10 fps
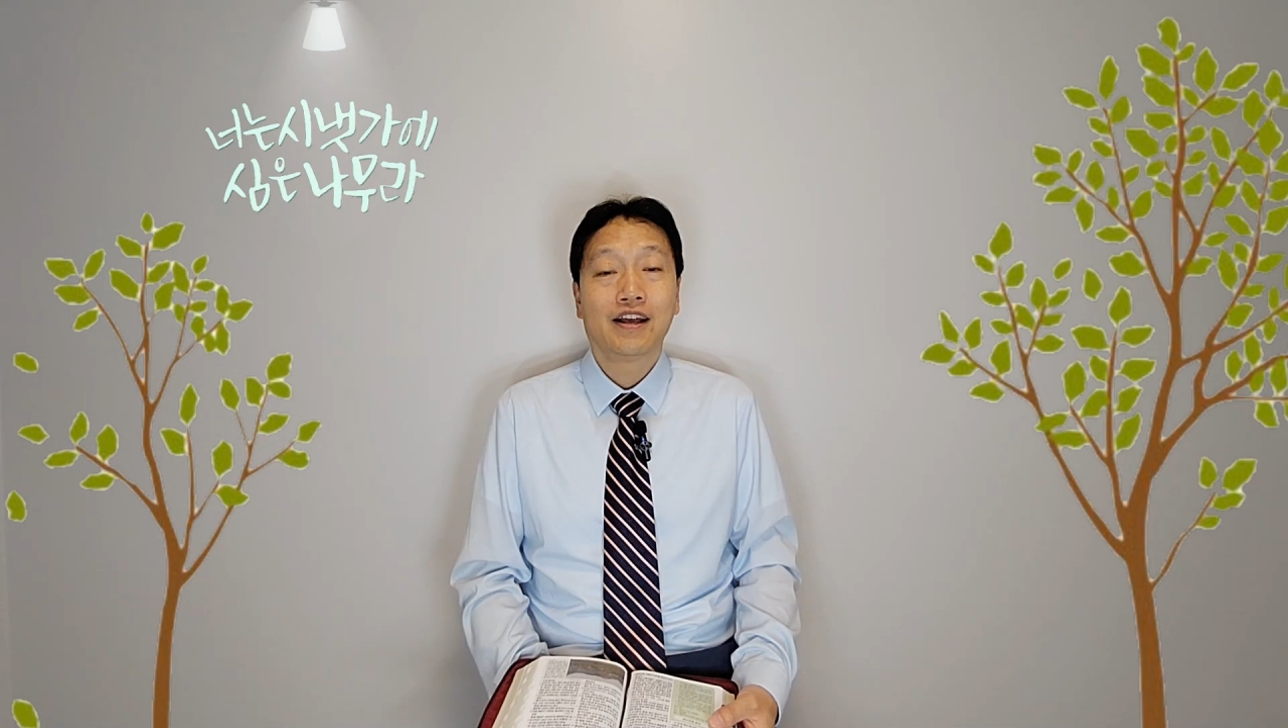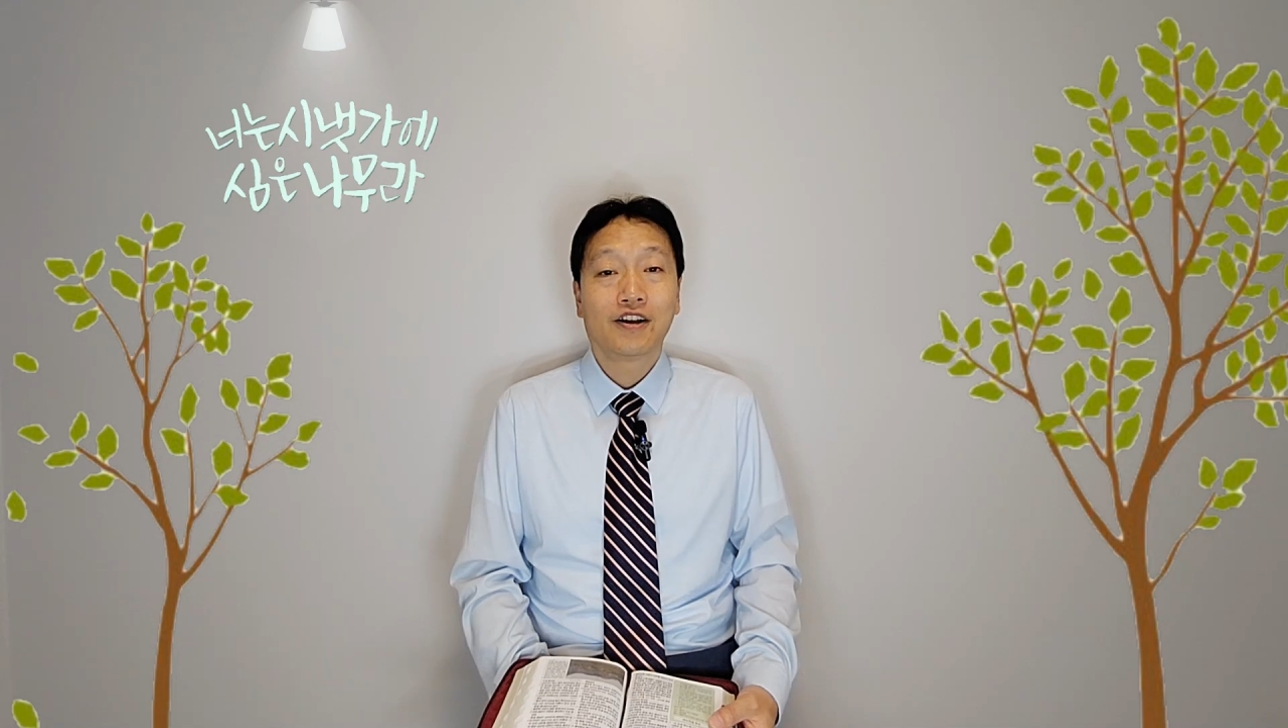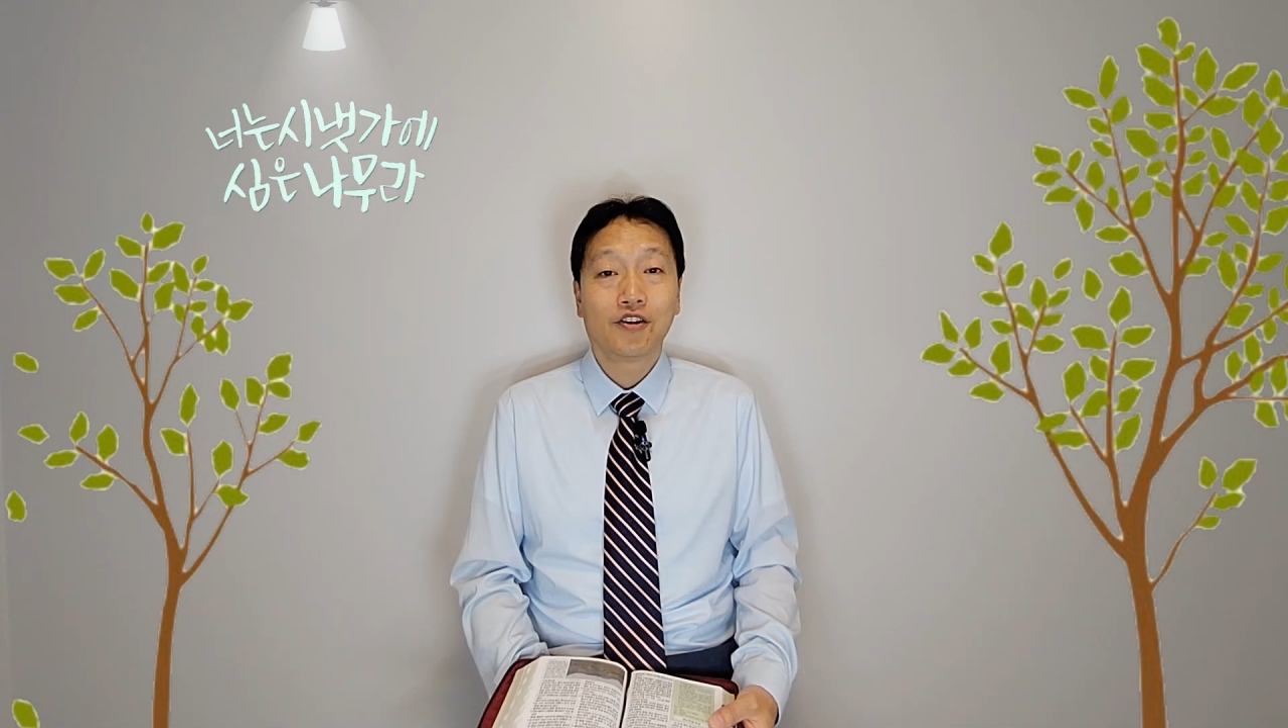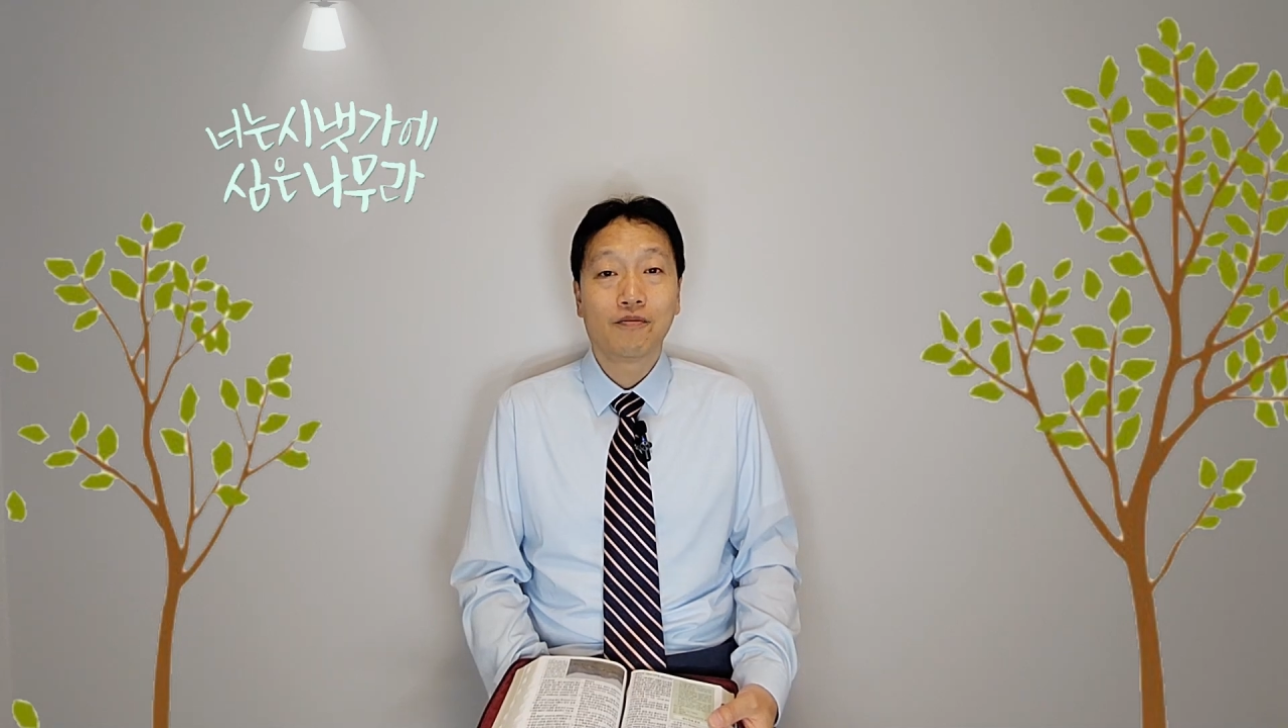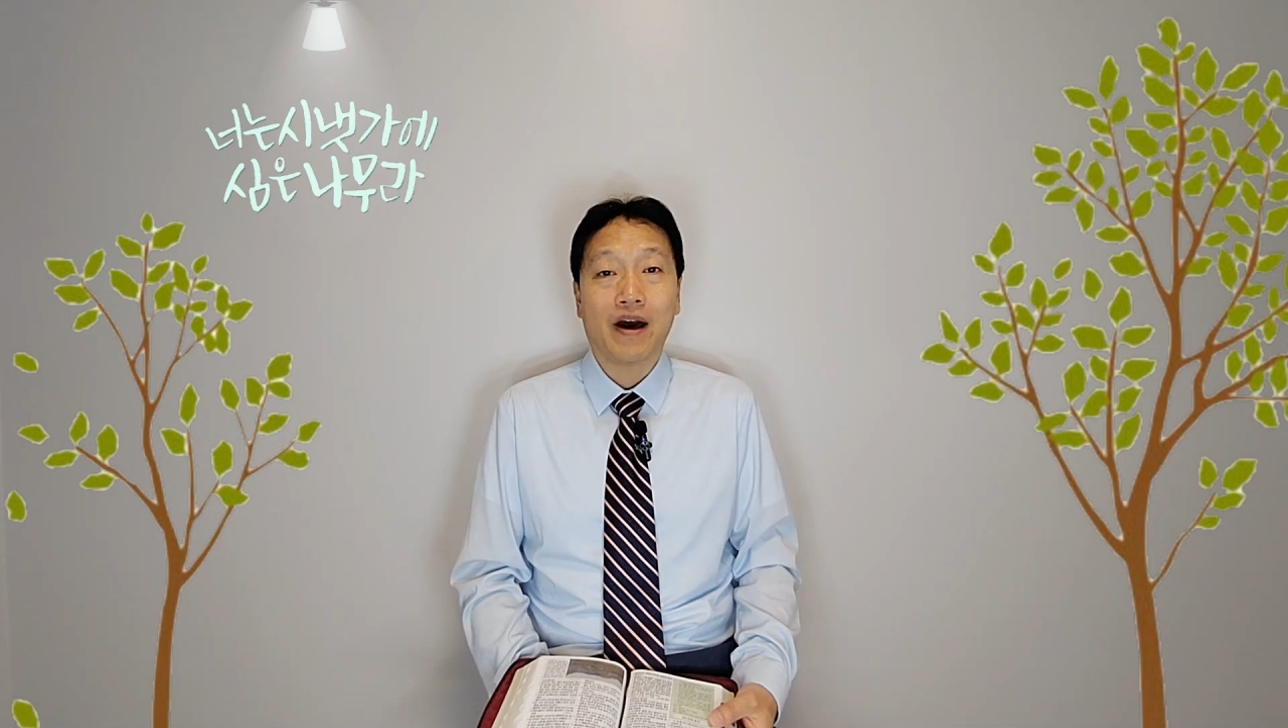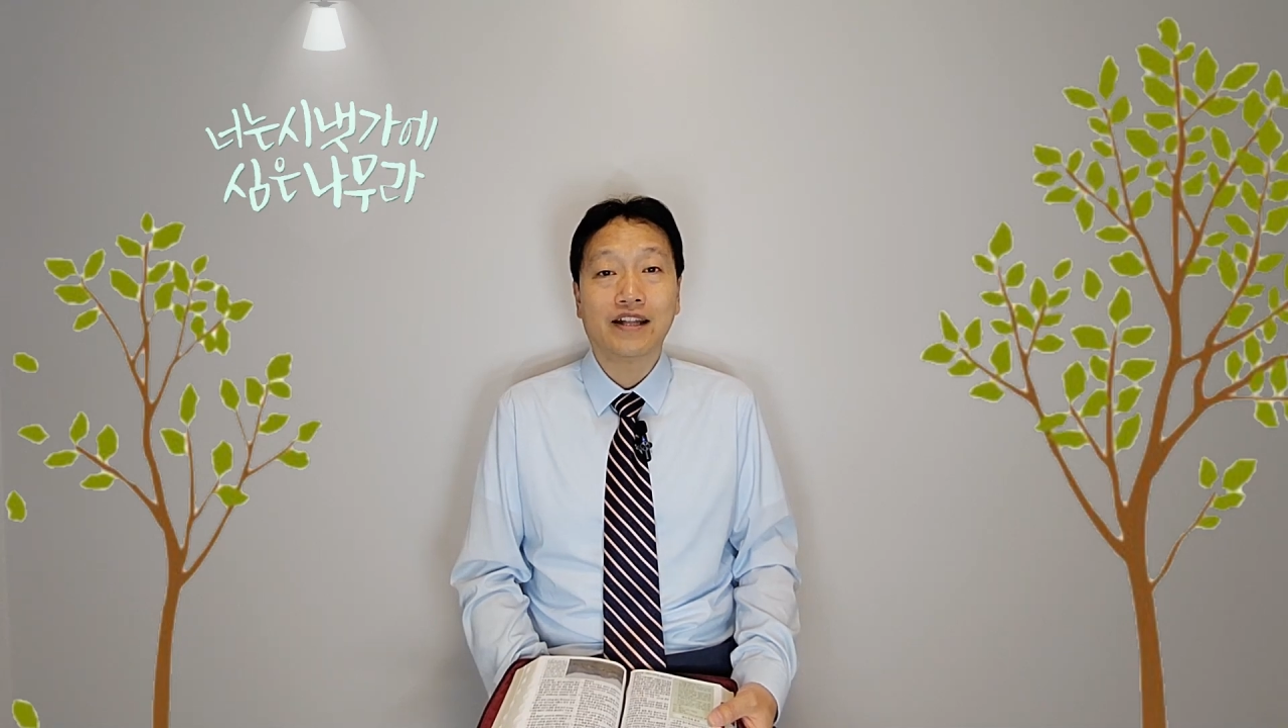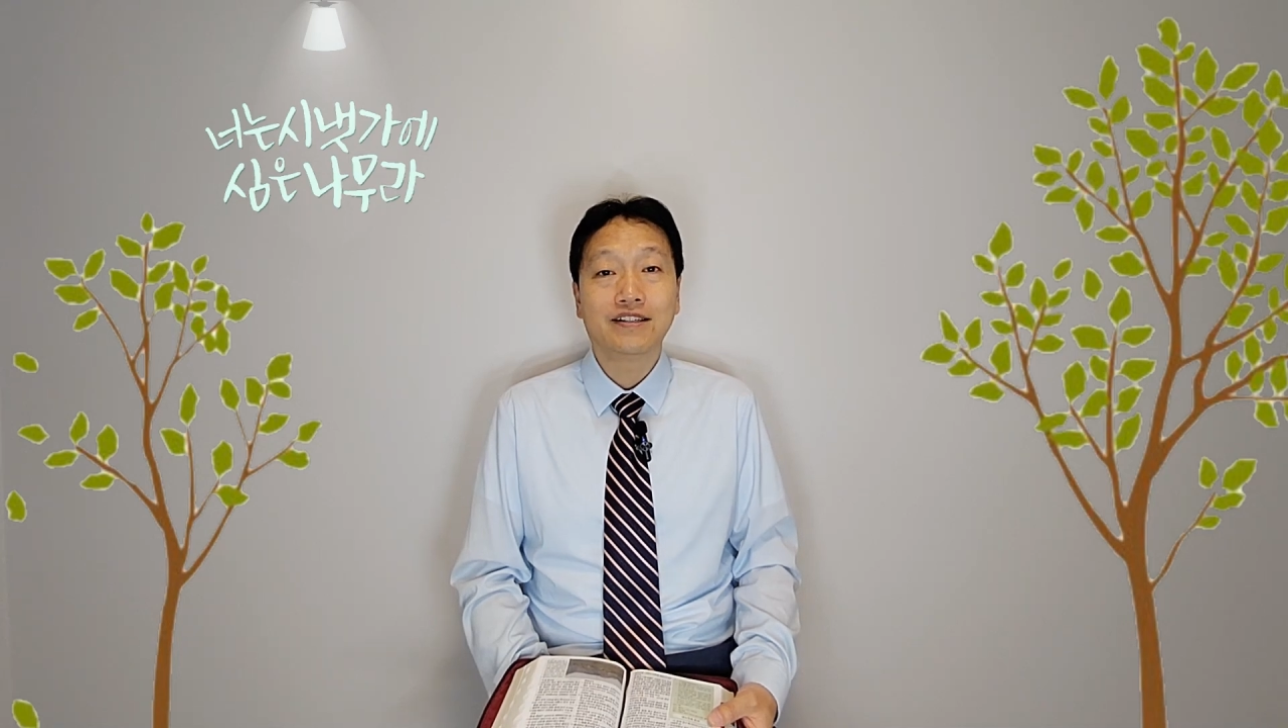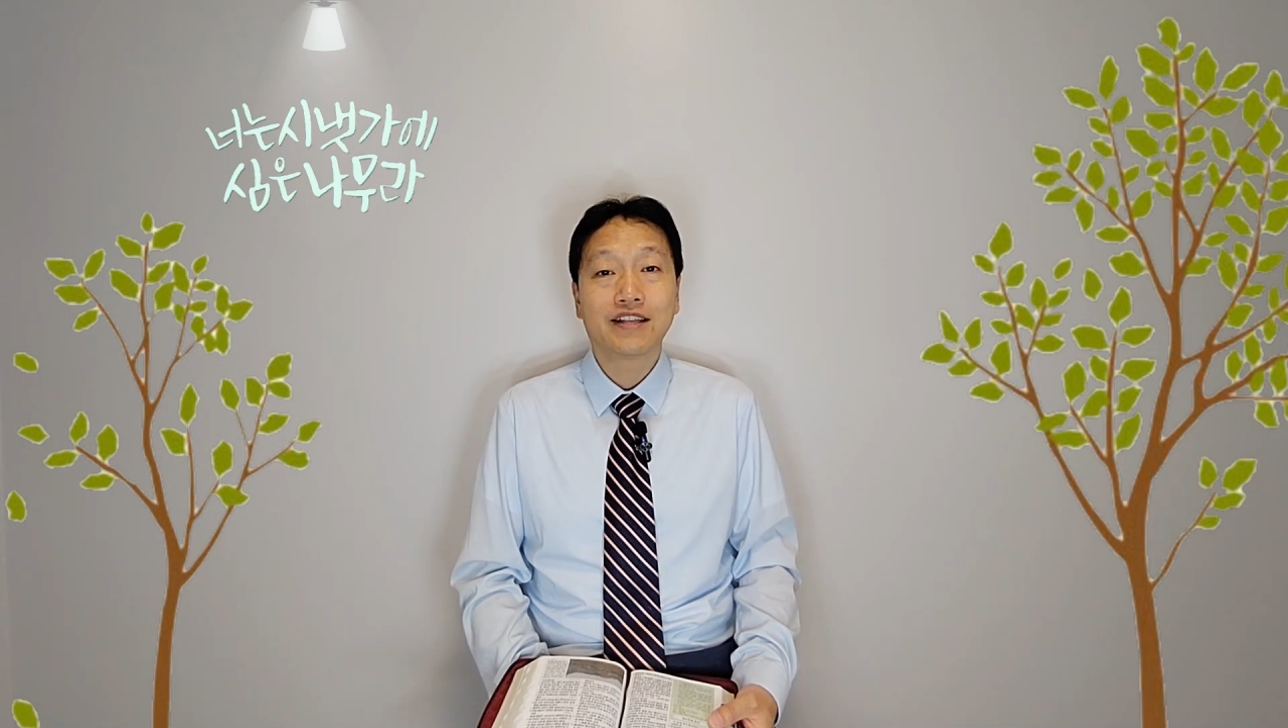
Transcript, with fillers: 그리고 많은